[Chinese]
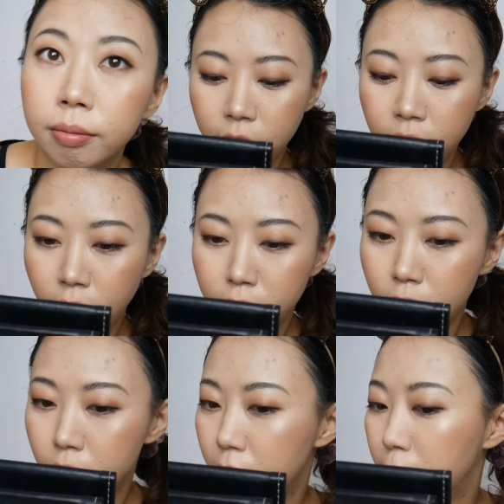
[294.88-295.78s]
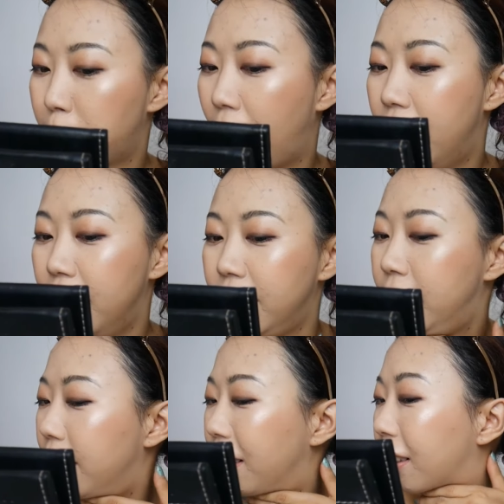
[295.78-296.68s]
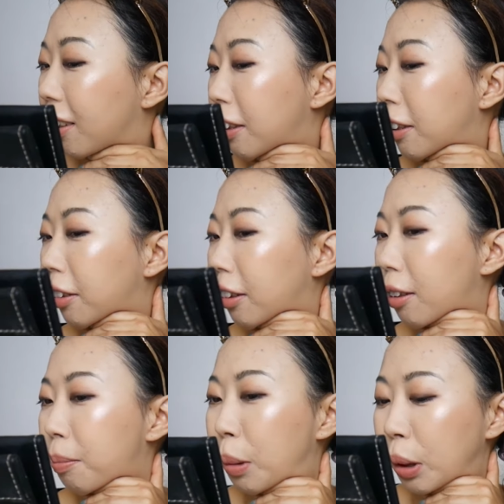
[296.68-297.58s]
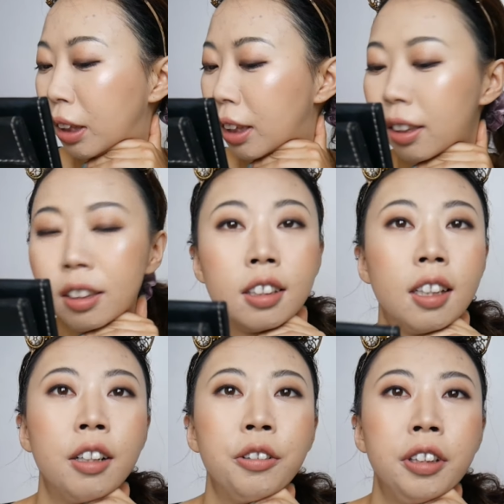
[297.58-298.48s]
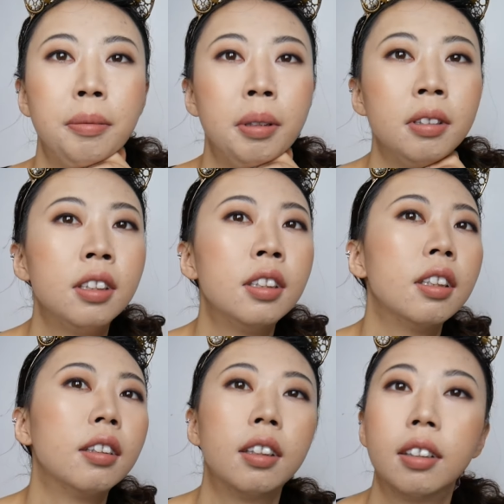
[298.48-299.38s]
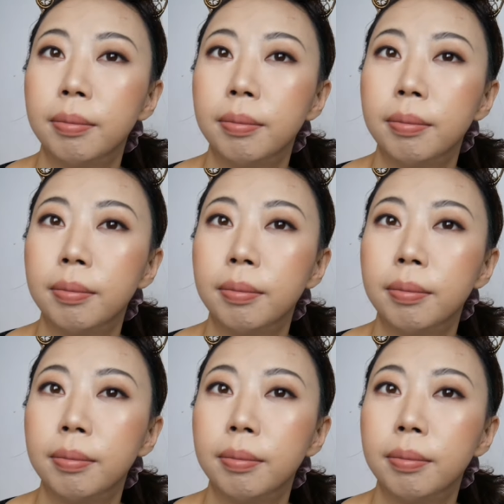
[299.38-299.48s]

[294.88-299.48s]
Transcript: 粉底好像是是白了一些，跟脖子色差有点明显。